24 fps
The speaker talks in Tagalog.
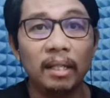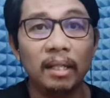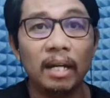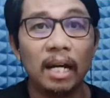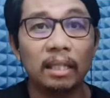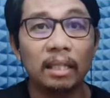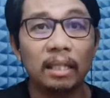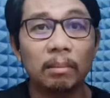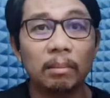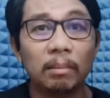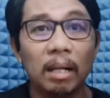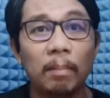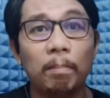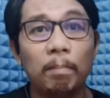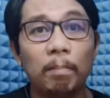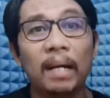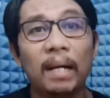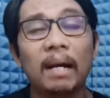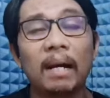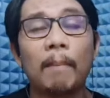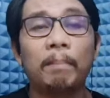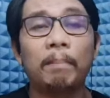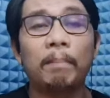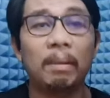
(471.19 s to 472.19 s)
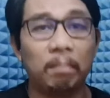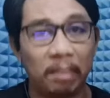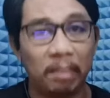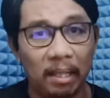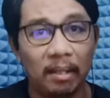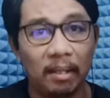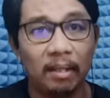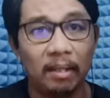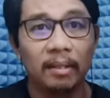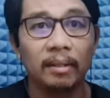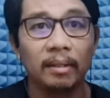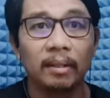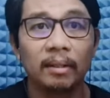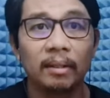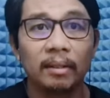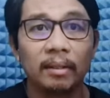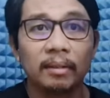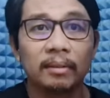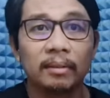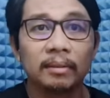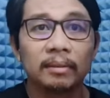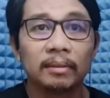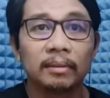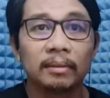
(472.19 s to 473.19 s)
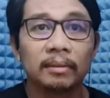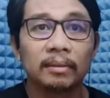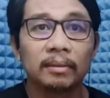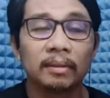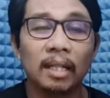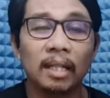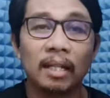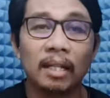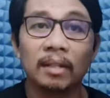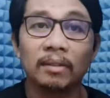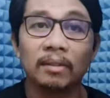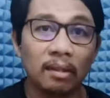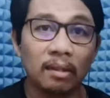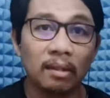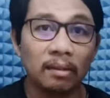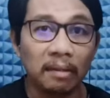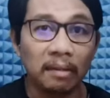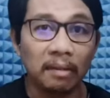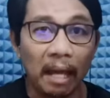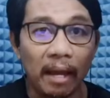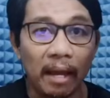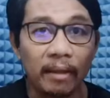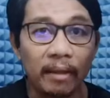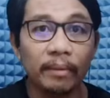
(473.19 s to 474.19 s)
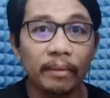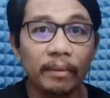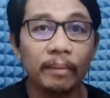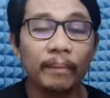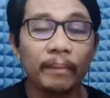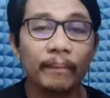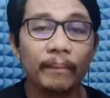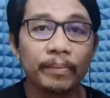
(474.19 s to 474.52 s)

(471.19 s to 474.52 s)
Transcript: at magpakapipi na lang din tayo.